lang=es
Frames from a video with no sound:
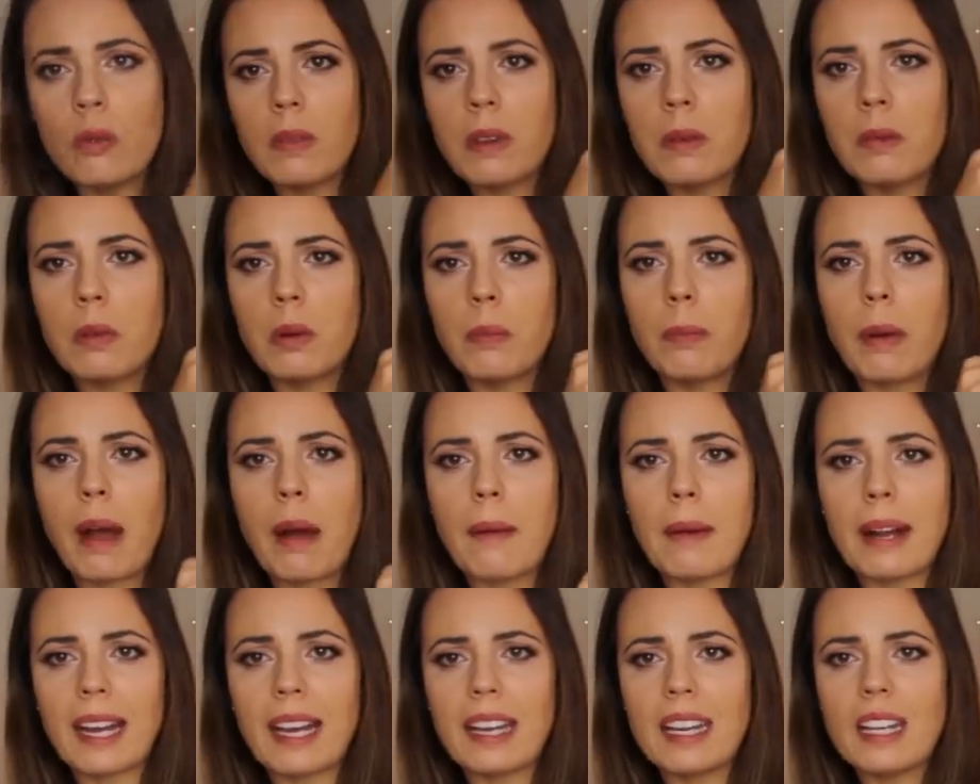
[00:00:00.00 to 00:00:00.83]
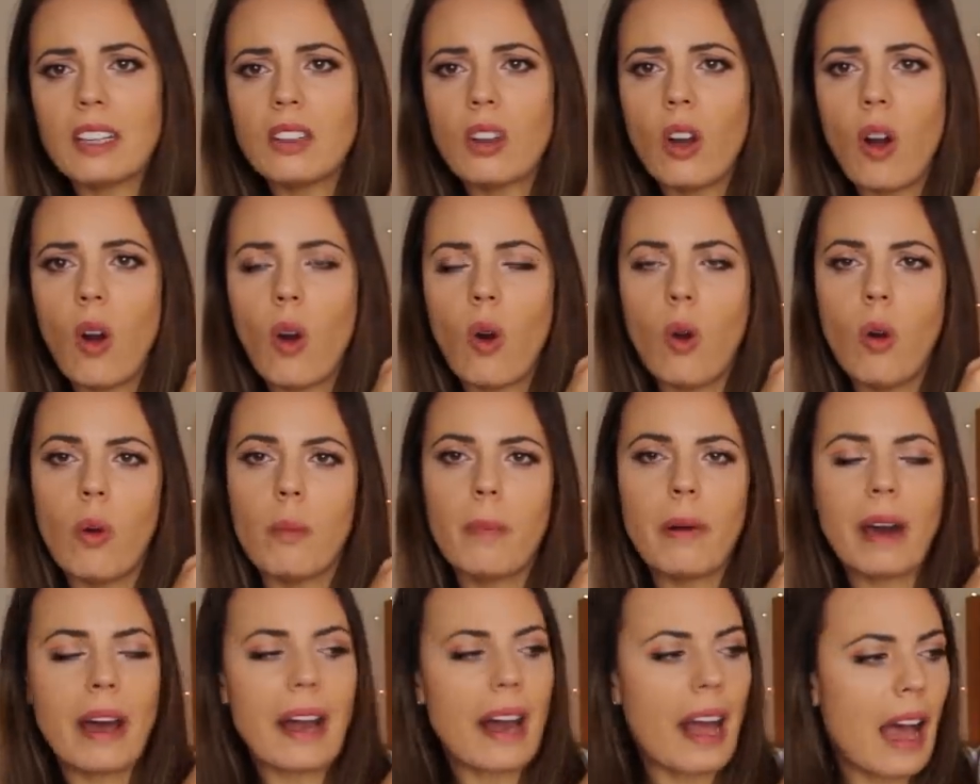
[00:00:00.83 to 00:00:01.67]
mismo para vaquerito o
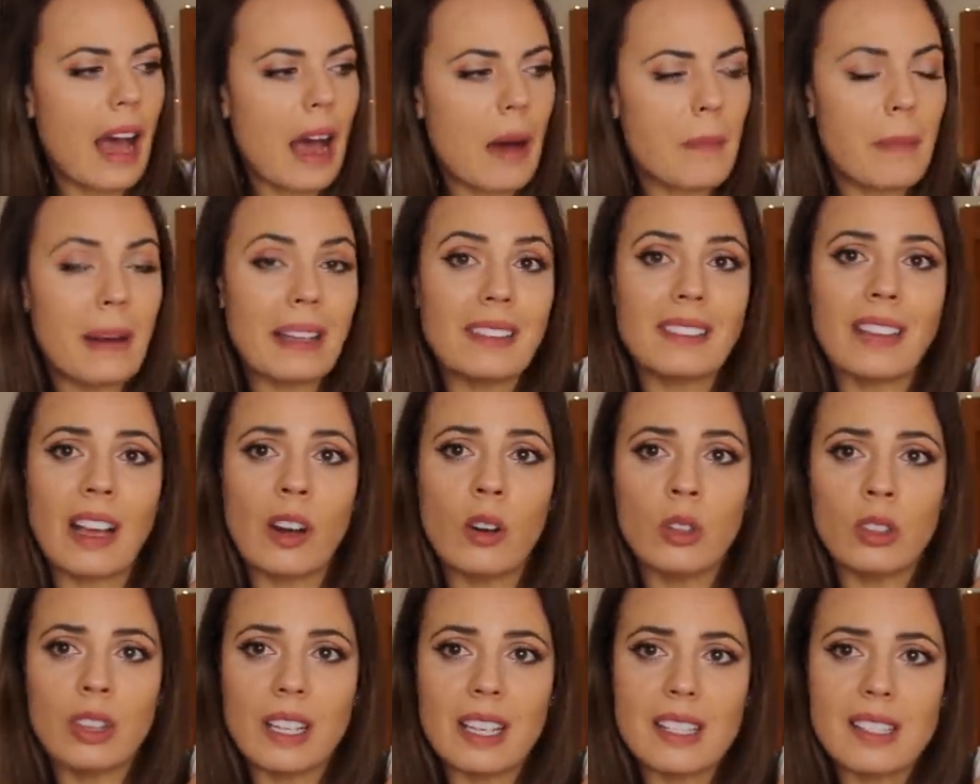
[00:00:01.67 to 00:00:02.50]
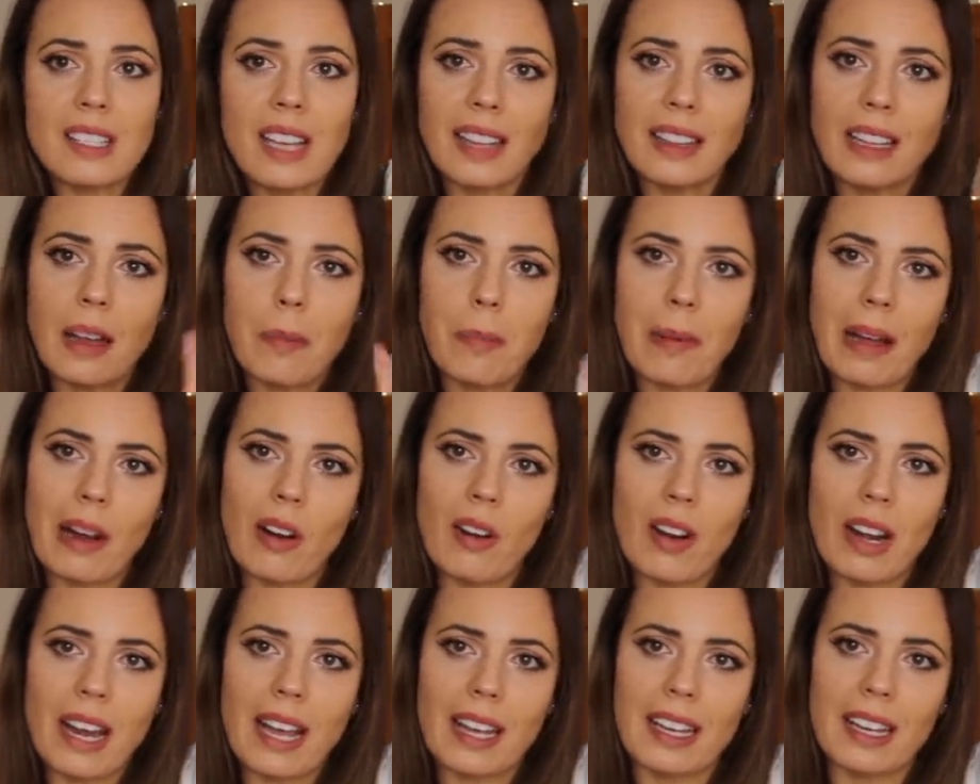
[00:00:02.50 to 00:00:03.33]
para pantalón de chandas, para
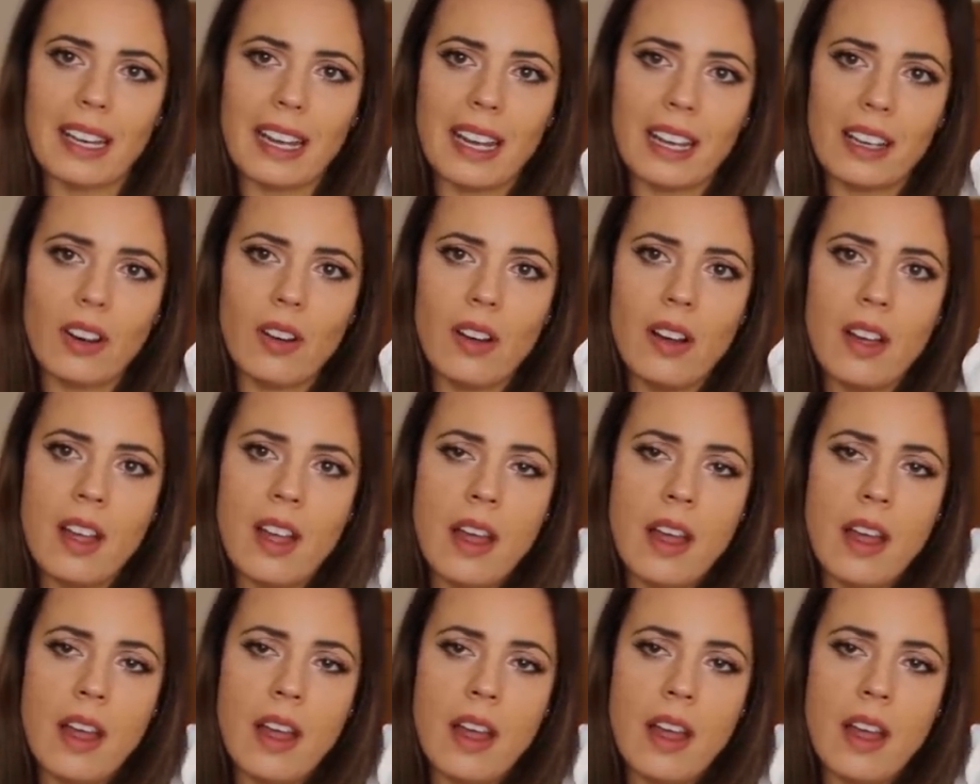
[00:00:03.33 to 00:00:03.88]
los leggings negros.